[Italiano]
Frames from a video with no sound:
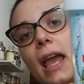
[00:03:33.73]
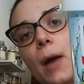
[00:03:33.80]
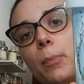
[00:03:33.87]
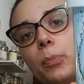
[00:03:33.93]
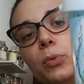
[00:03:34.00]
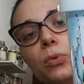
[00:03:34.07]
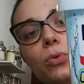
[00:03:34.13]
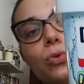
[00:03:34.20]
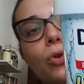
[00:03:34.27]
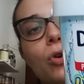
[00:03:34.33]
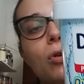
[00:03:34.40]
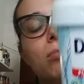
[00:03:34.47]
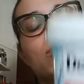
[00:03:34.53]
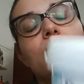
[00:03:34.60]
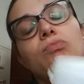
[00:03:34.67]
è
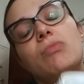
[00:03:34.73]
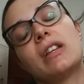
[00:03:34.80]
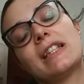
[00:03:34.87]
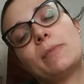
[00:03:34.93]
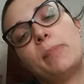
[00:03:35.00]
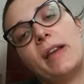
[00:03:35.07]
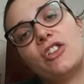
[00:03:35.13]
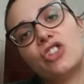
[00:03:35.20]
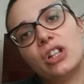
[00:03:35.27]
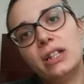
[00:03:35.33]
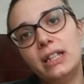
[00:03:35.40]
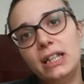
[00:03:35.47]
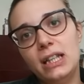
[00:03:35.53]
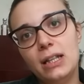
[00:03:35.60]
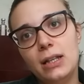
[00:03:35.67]
appunto una specie
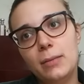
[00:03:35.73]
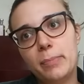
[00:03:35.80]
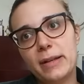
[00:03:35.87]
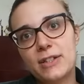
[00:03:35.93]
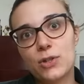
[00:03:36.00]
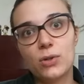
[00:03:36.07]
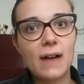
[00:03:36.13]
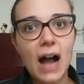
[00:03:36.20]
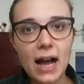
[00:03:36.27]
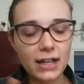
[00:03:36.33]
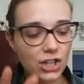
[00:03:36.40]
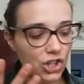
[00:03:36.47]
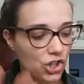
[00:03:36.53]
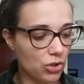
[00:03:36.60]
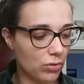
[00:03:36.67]
di, penso,
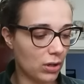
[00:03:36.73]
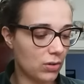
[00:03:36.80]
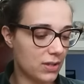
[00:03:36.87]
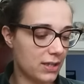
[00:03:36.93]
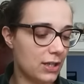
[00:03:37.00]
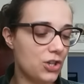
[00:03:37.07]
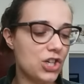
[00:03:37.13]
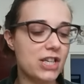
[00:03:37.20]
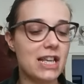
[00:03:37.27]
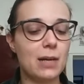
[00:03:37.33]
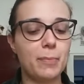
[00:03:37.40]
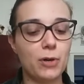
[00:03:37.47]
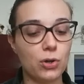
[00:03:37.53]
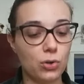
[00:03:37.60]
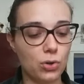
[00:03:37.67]
Vanish, una cosa del
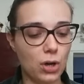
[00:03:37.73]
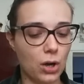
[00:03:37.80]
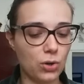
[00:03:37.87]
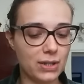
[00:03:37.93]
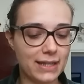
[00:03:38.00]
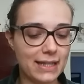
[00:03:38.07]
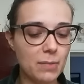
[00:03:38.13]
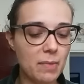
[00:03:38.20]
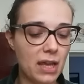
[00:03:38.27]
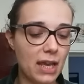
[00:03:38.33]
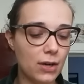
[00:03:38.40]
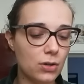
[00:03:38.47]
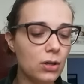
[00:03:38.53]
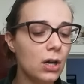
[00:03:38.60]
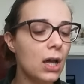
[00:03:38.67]
genere, però costa
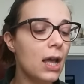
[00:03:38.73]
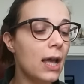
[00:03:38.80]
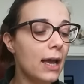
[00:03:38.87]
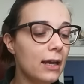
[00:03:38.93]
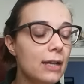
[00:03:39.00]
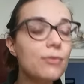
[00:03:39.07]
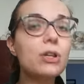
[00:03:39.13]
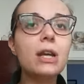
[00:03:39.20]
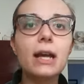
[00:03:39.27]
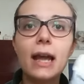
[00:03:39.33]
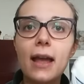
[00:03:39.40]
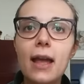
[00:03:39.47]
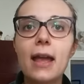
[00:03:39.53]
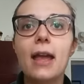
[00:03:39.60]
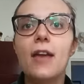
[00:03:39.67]
meno, e devo dire
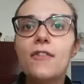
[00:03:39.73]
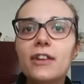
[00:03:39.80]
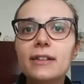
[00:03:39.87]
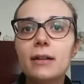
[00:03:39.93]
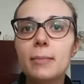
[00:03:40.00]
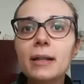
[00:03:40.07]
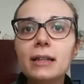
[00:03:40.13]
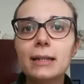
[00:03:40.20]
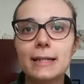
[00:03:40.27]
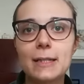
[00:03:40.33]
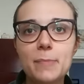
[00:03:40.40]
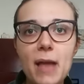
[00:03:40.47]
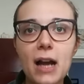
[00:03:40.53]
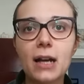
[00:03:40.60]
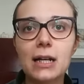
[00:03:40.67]
che effettivamente
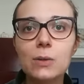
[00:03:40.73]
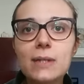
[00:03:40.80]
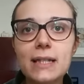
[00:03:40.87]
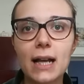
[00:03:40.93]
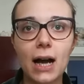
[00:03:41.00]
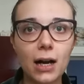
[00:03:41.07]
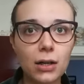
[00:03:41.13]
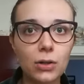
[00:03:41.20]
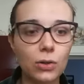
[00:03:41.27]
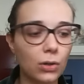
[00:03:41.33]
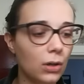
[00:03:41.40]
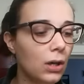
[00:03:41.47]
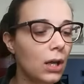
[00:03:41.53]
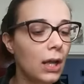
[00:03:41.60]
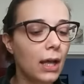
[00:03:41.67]
sbianca un
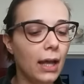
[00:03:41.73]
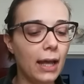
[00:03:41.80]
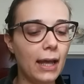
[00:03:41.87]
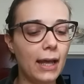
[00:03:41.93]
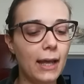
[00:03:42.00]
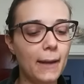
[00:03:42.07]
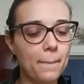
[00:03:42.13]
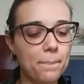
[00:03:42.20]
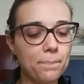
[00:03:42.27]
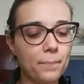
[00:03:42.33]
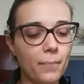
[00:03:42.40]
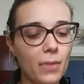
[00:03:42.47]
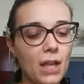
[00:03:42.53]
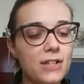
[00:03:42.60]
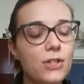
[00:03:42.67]
sacco, e,
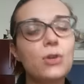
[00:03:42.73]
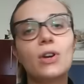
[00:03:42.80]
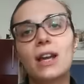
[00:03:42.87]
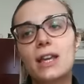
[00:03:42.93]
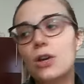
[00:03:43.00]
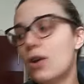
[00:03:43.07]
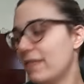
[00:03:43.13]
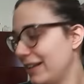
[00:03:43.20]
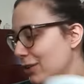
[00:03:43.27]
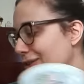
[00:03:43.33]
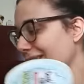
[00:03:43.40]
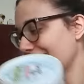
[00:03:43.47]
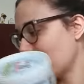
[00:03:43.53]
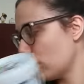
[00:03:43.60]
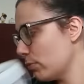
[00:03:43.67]
ehm, solo che io avendo
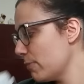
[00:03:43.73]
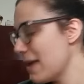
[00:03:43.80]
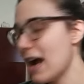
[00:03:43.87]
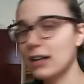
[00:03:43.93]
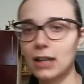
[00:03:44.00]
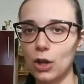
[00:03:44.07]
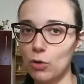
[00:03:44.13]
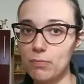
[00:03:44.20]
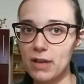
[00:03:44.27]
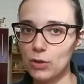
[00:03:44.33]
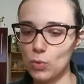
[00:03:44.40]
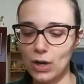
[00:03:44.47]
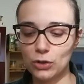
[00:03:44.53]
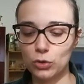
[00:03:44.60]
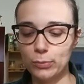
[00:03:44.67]
tante robe bianche non mi è
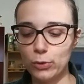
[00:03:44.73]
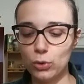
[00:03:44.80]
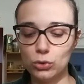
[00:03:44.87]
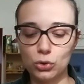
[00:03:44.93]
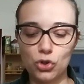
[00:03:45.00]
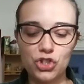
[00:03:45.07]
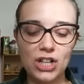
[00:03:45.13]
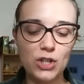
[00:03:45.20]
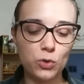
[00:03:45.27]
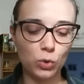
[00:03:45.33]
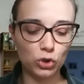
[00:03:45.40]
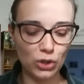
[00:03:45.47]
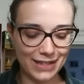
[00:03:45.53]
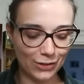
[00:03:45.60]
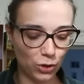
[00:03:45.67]
durato molto. C'è il suo
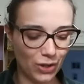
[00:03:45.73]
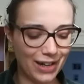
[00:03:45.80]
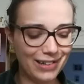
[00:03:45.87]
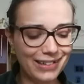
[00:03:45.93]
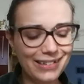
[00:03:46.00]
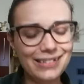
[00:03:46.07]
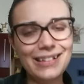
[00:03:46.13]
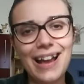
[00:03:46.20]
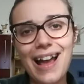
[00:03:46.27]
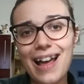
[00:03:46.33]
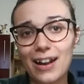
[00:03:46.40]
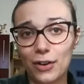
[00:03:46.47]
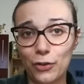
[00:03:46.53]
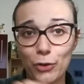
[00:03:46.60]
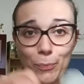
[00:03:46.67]
dosatore
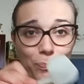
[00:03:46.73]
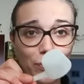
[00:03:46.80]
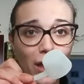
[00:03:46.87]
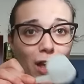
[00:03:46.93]
all'interno,